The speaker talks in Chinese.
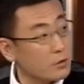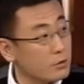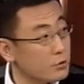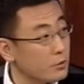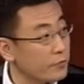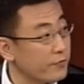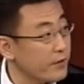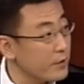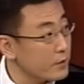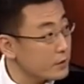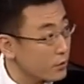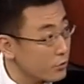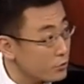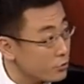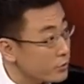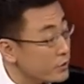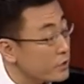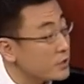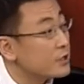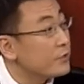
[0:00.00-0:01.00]
就非常
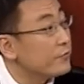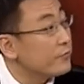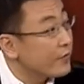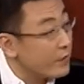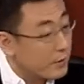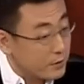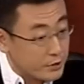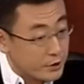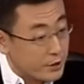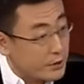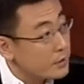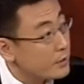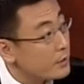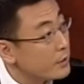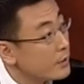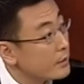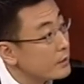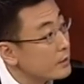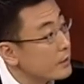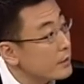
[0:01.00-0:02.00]
容易侵犯了谁的
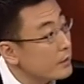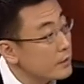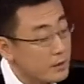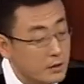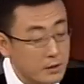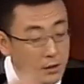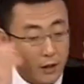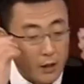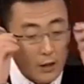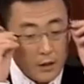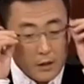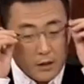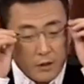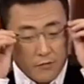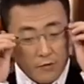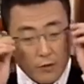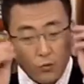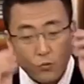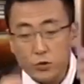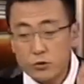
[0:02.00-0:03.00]
那个利益。因
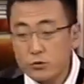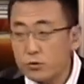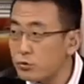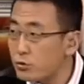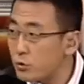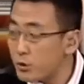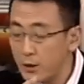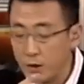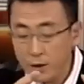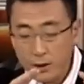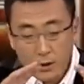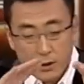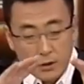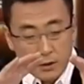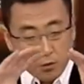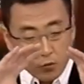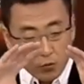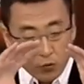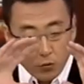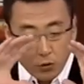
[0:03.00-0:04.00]
为我就觉得，
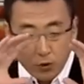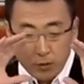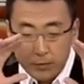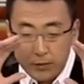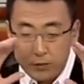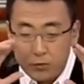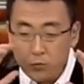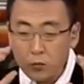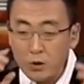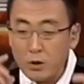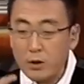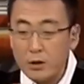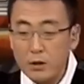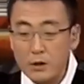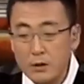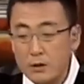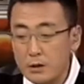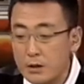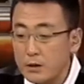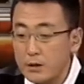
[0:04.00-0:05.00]
我们
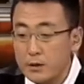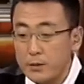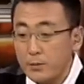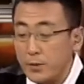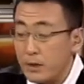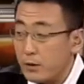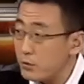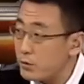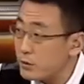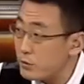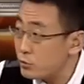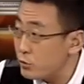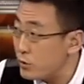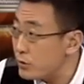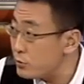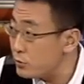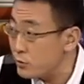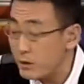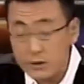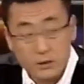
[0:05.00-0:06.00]
我跟人美国人学习
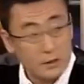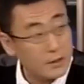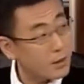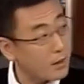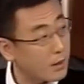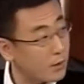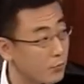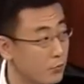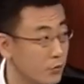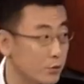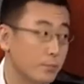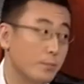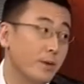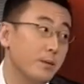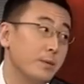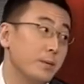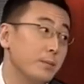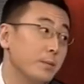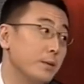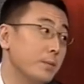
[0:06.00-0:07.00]
学习哈，我就慢
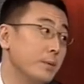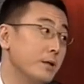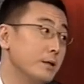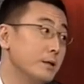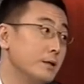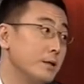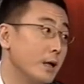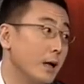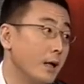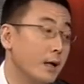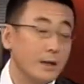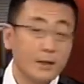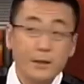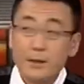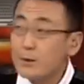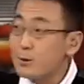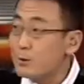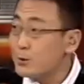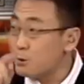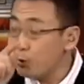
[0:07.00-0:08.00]
慢明白一点，
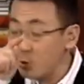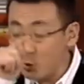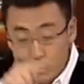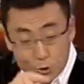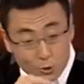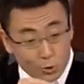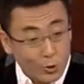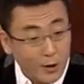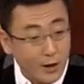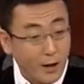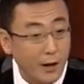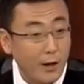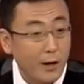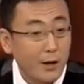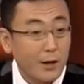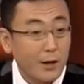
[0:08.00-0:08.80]
就是说呀，